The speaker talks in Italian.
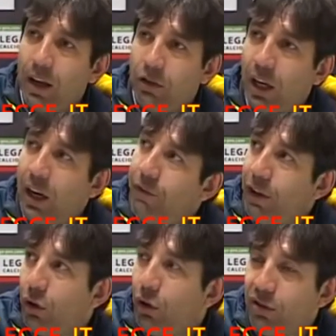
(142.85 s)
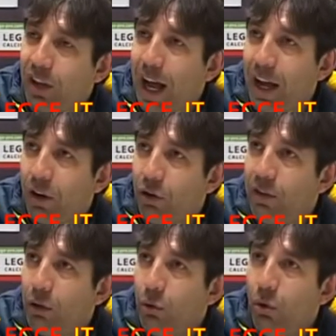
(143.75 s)
c'è l'effetto contrario,
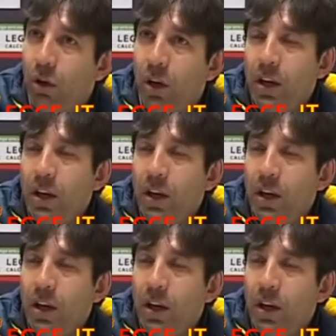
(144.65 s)
dove tu